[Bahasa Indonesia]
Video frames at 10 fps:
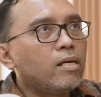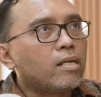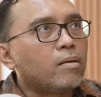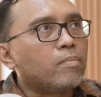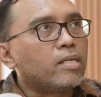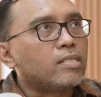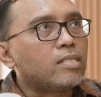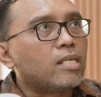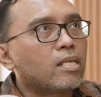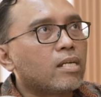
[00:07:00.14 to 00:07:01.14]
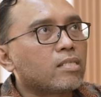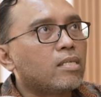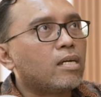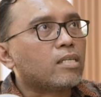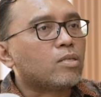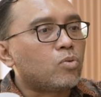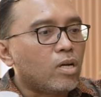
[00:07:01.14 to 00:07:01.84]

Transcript: nama istri dan anaknya ya kita juga